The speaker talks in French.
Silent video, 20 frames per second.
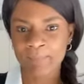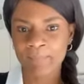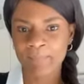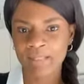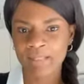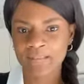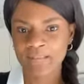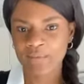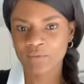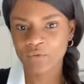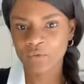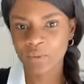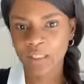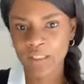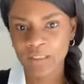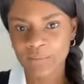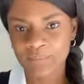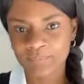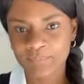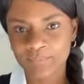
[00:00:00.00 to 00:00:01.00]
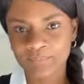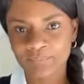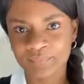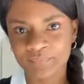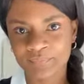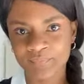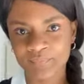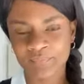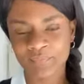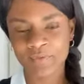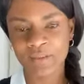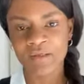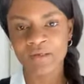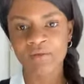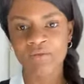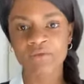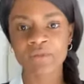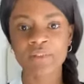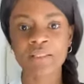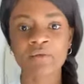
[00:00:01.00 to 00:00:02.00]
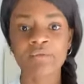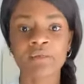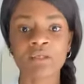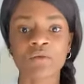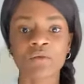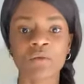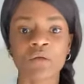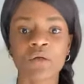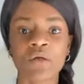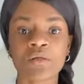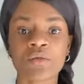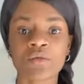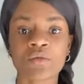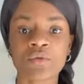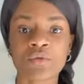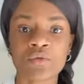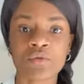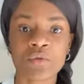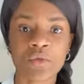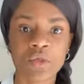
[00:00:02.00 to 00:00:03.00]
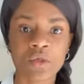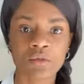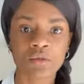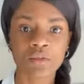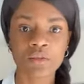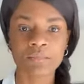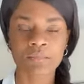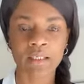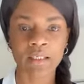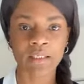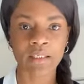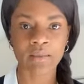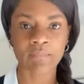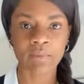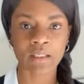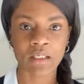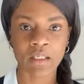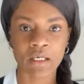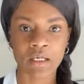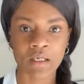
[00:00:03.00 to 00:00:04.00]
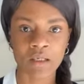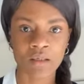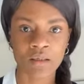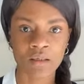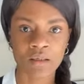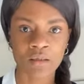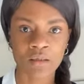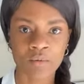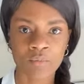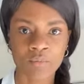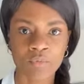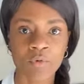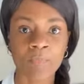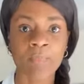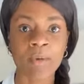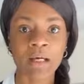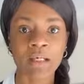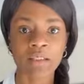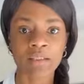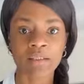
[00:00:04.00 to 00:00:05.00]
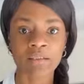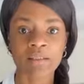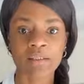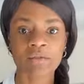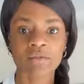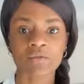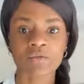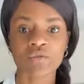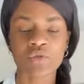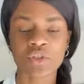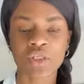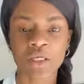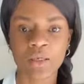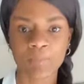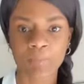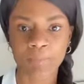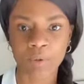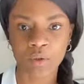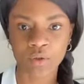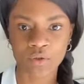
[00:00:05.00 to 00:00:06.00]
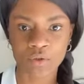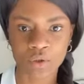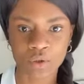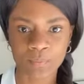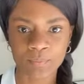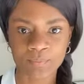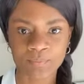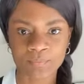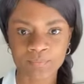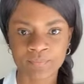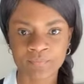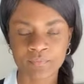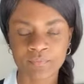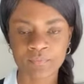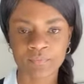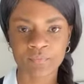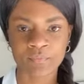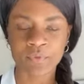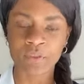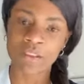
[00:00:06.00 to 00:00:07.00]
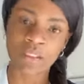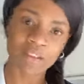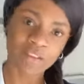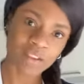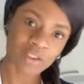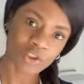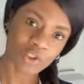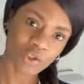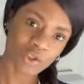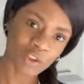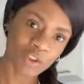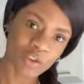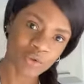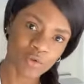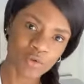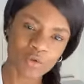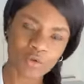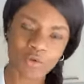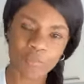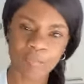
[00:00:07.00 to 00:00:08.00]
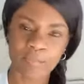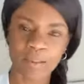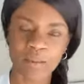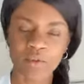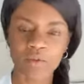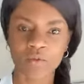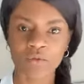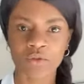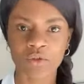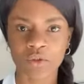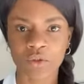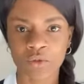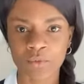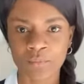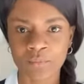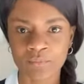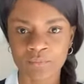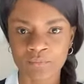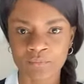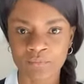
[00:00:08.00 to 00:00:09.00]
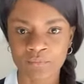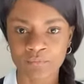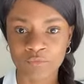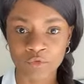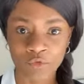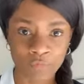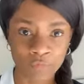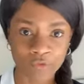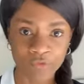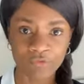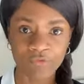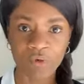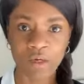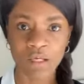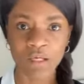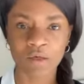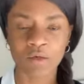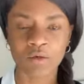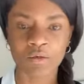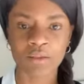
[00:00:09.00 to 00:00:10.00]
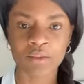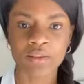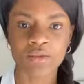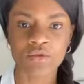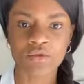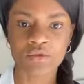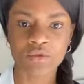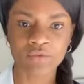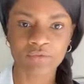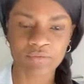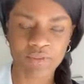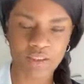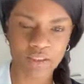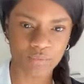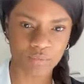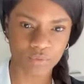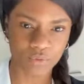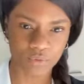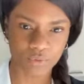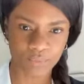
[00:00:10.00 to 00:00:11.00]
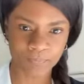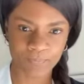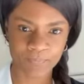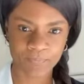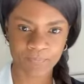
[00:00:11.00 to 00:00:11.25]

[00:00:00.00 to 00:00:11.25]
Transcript: Mes étoiles, vous savez que lorsque je lance ma caméra pour parler des sujets importants, il y a des gens qui ne sont pas contents de me voir en ligne sur Facebook.